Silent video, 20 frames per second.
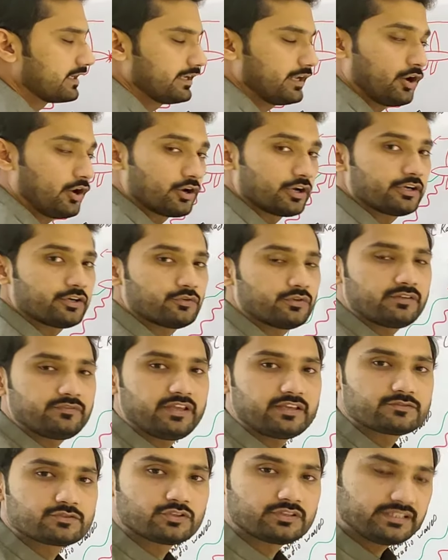लॉन्गिट्यूडल
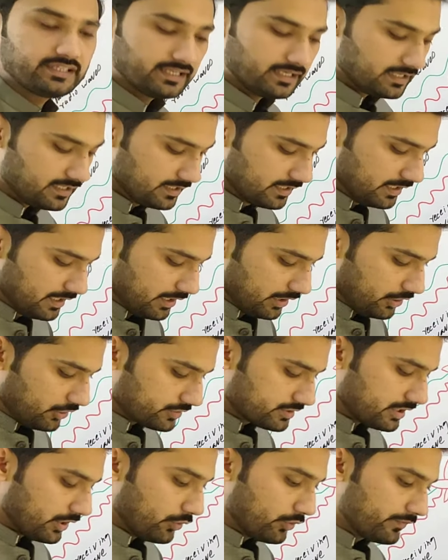वेव्स होती हैं ना
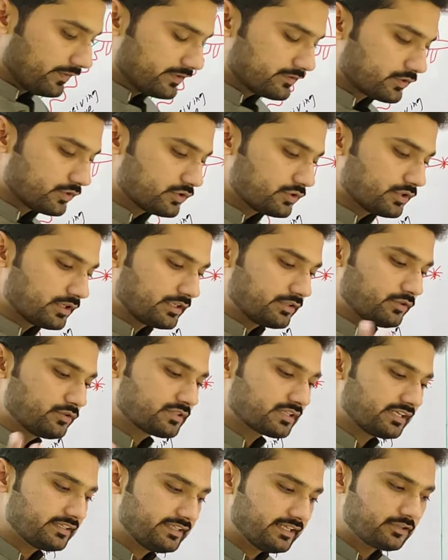और साउंड वेव्स को
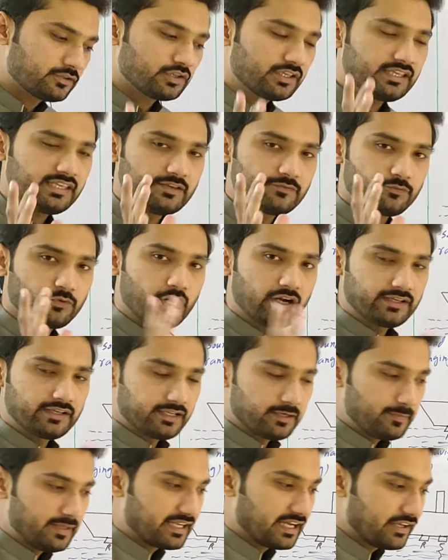यूज़ करते हैं क्योंकि ये
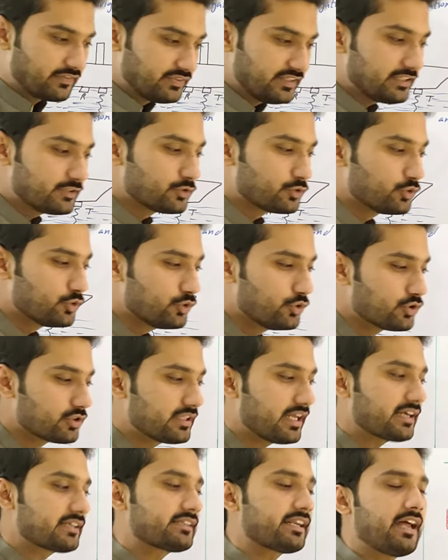वाटर में काफ़ी दूर
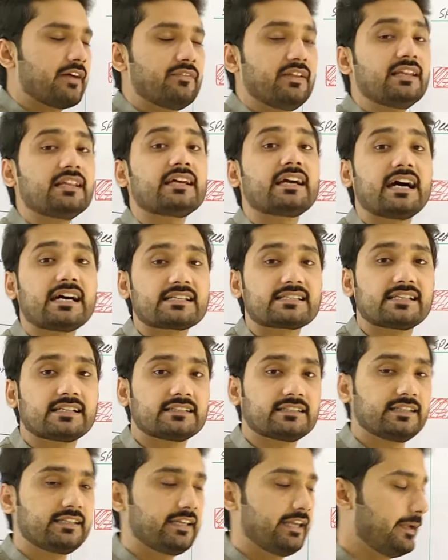तक ट्रैवल कर
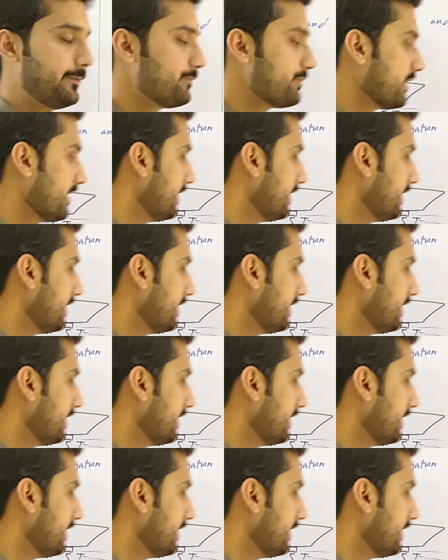सकती हैं